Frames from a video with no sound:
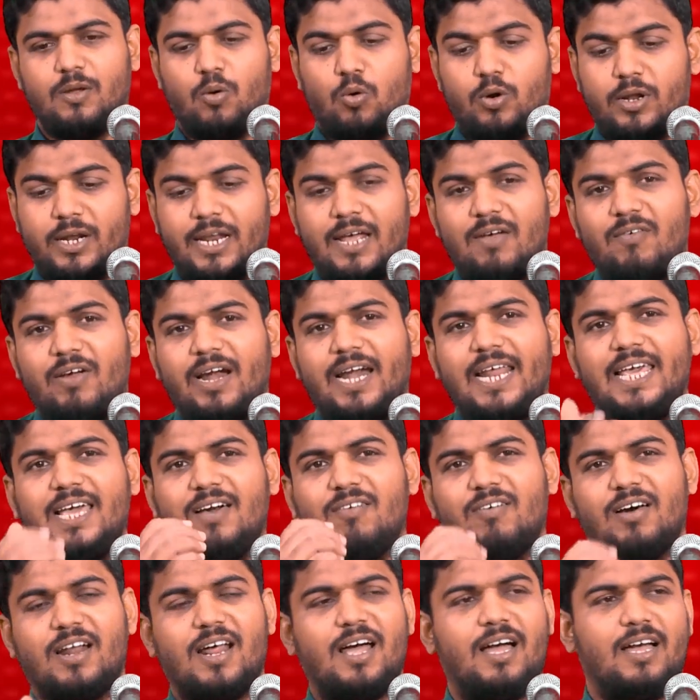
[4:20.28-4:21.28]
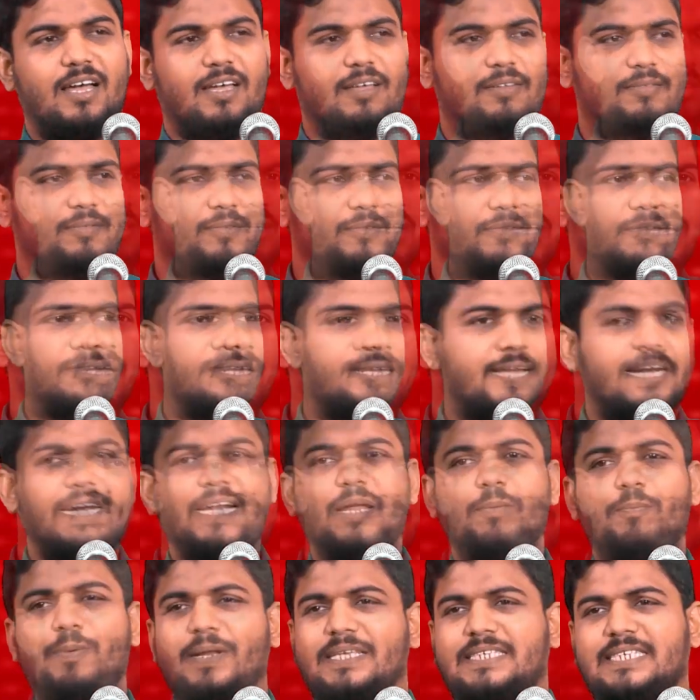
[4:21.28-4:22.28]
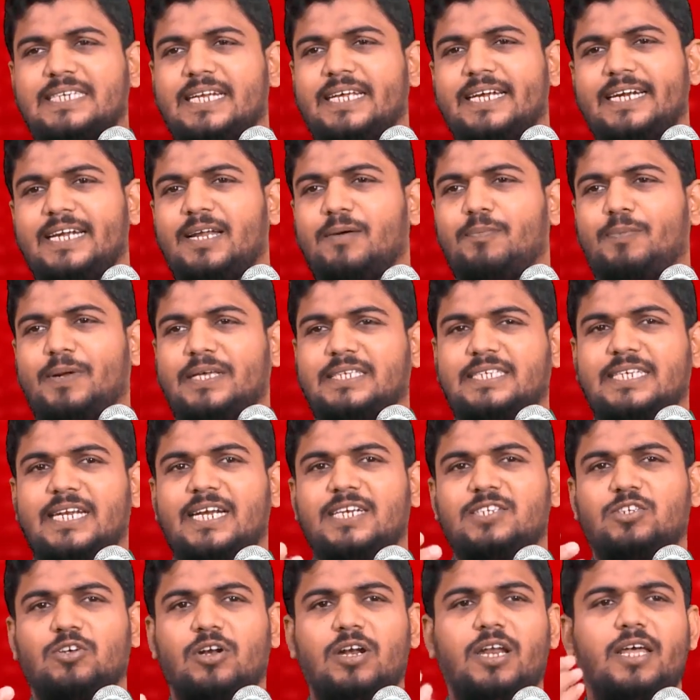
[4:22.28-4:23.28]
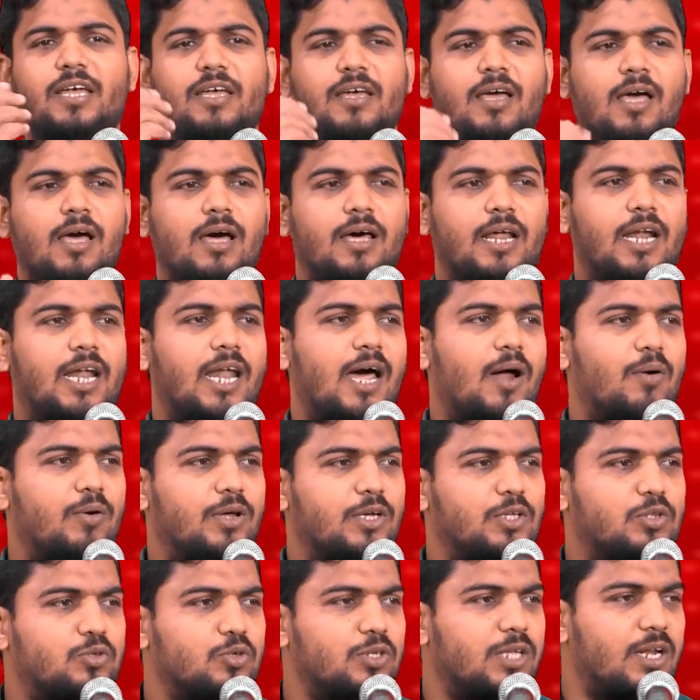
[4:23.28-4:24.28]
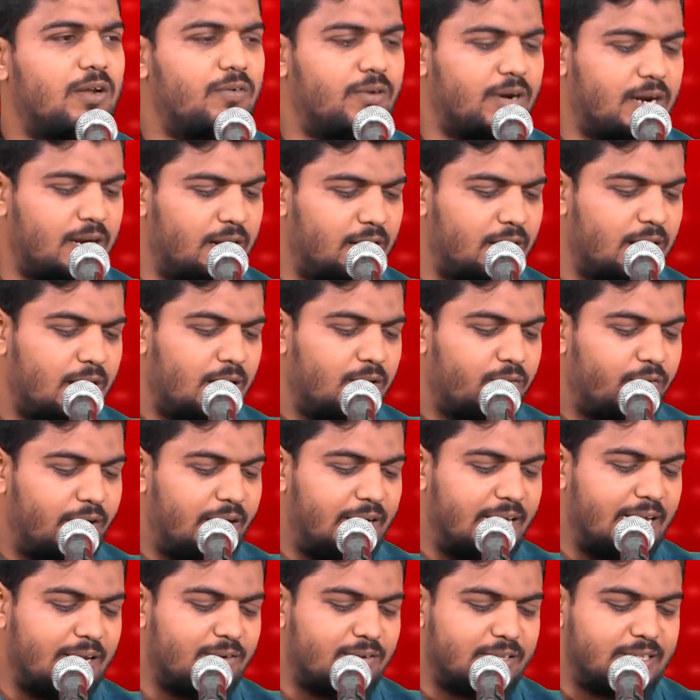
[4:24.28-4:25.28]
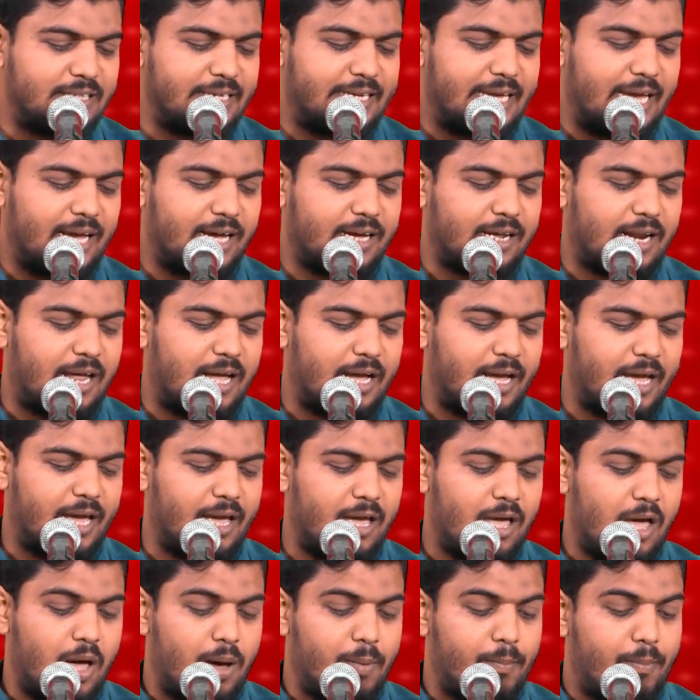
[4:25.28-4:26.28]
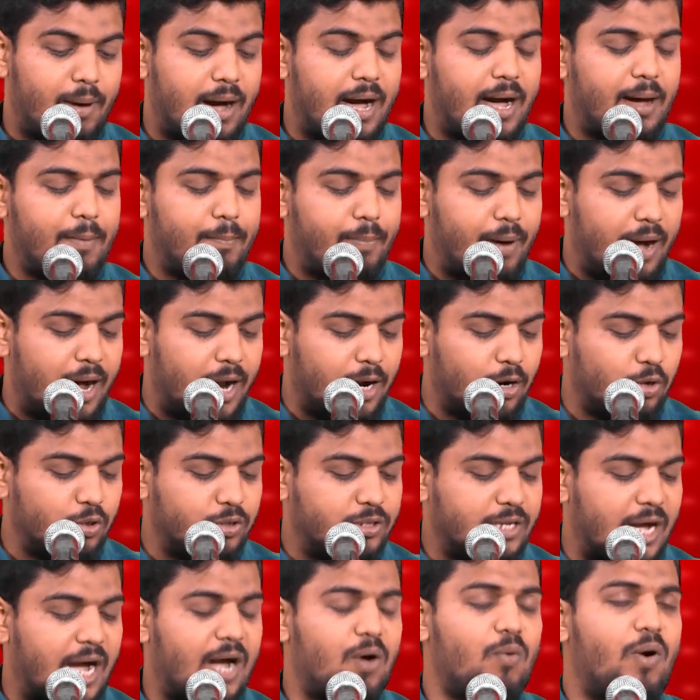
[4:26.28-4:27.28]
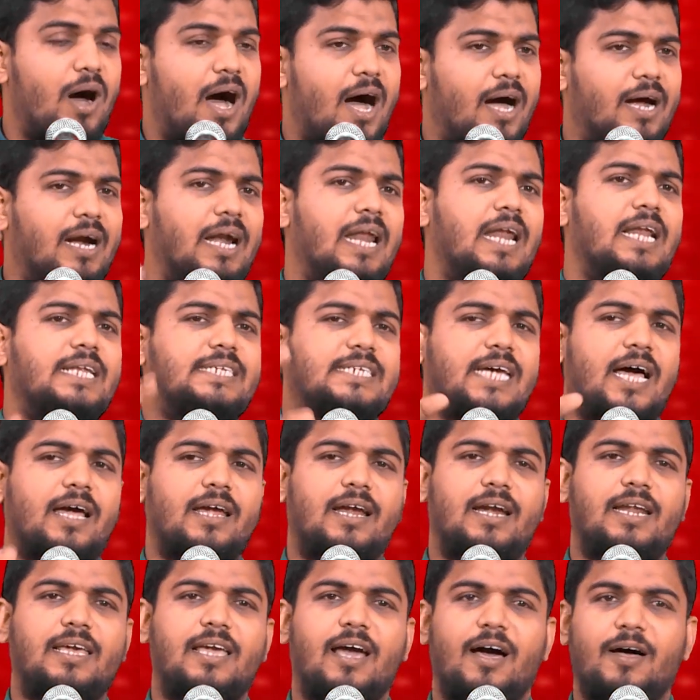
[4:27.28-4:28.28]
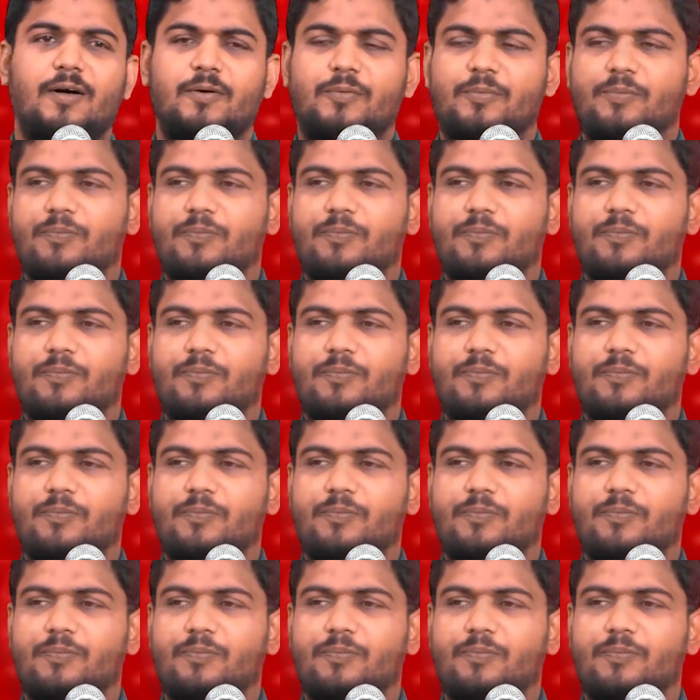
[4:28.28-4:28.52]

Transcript: உடனே வெளியே வராங்க என்ன பிரச்சனை என்ன பிரச்சனைன்னு சொல்லி அல்லாவுடைய தூதரவர்கள் வெளியே வந்து கேட்குறாங்க மா பாலு தாவா அகிலில் ஜாகிலியா